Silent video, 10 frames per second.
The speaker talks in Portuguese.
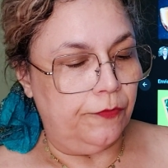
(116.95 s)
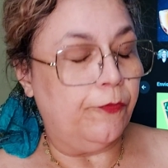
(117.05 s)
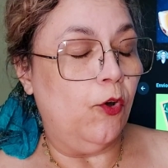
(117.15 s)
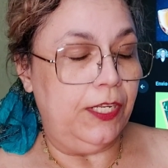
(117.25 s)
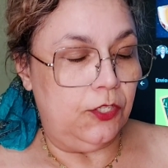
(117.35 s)

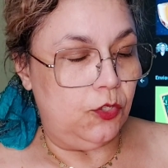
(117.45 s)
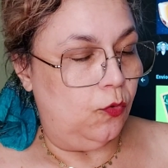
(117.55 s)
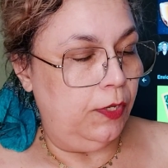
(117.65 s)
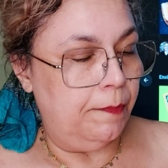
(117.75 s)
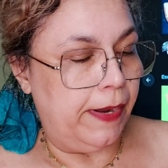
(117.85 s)
folhas de
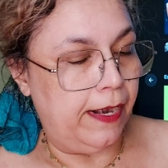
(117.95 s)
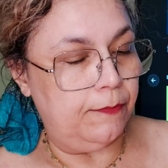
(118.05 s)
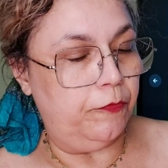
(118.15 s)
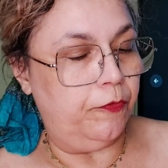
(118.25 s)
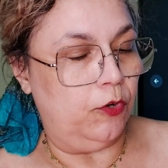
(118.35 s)

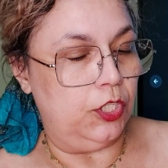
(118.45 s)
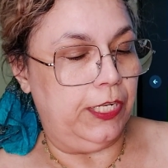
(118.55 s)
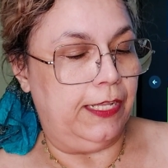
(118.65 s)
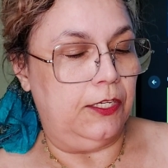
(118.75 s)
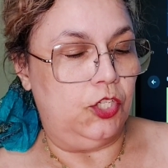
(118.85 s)
ruibarbo, flor
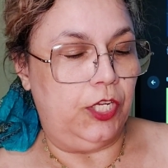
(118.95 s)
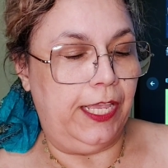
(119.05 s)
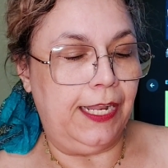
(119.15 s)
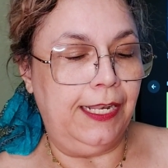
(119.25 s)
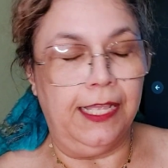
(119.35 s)
de
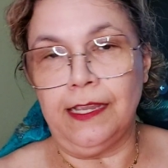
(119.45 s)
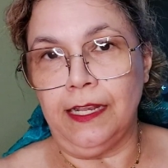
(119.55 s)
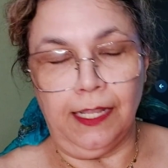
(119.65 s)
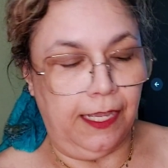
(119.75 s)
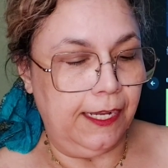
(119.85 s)
laranjeira,
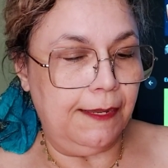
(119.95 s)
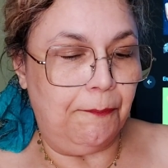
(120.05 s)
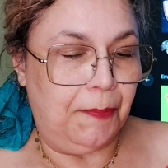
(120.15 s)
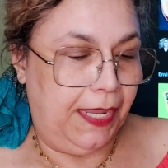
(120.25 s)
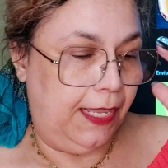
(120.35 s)
ilang-ilang,
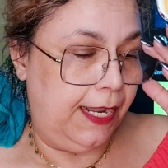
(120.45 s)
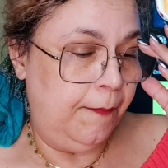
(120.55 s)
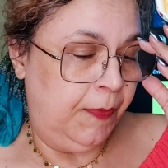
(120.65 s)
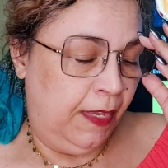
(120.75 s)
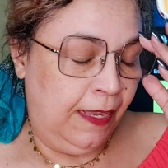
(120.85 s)
pera,